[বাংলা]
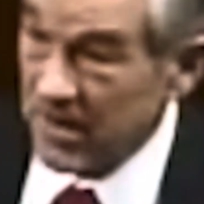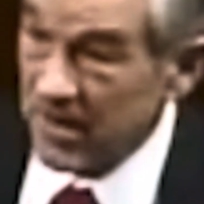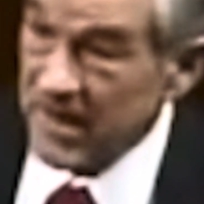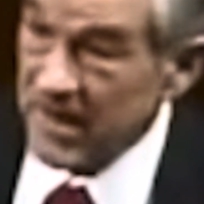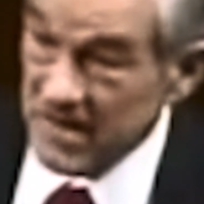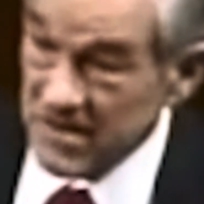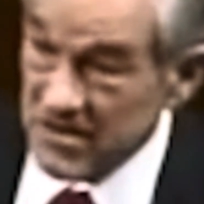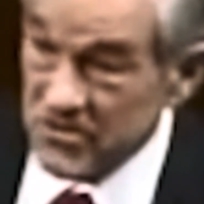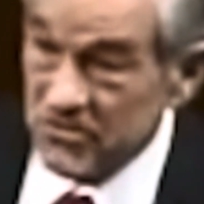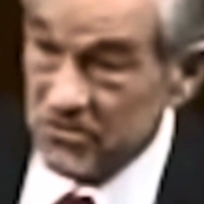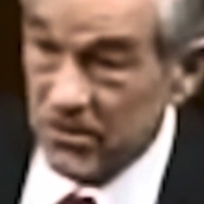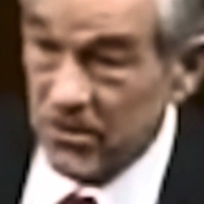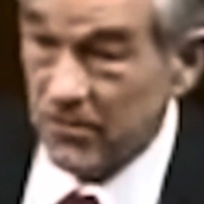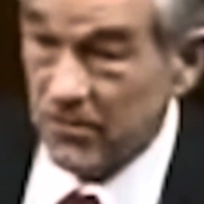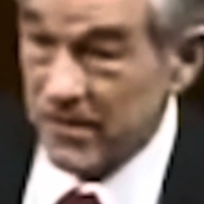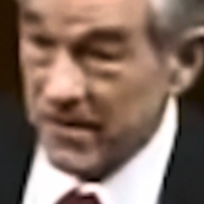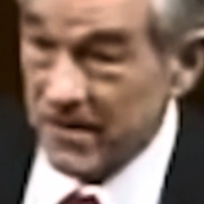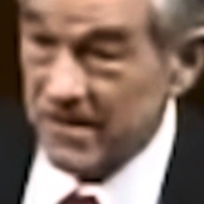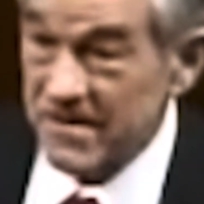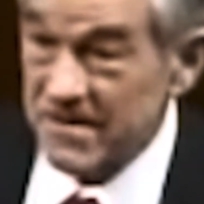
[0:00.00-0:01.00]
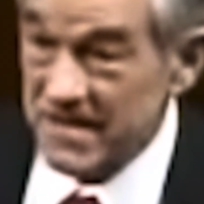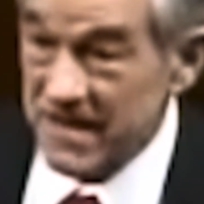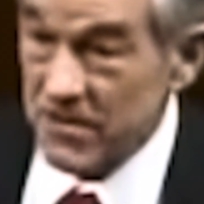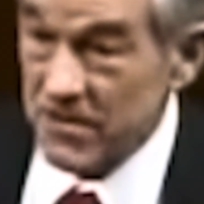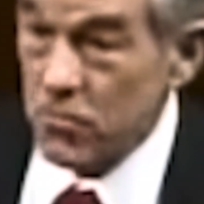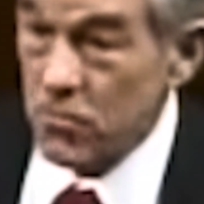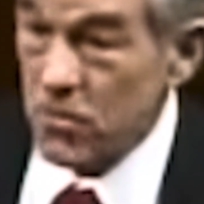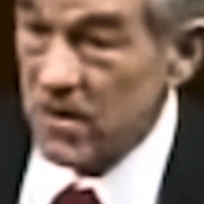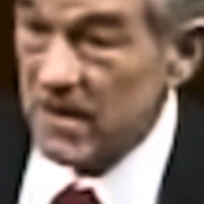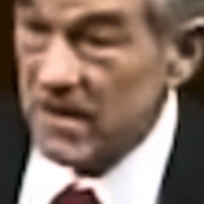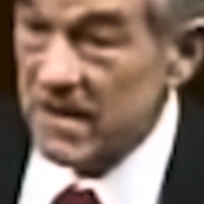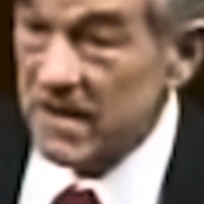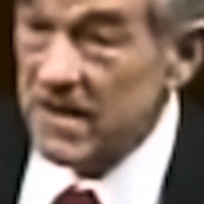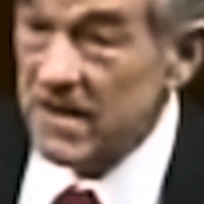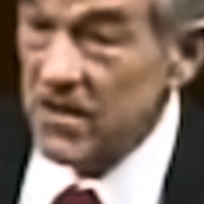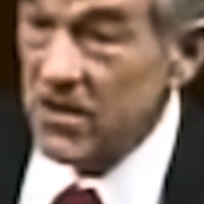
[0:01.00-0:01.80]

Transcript: by Israel because they wanted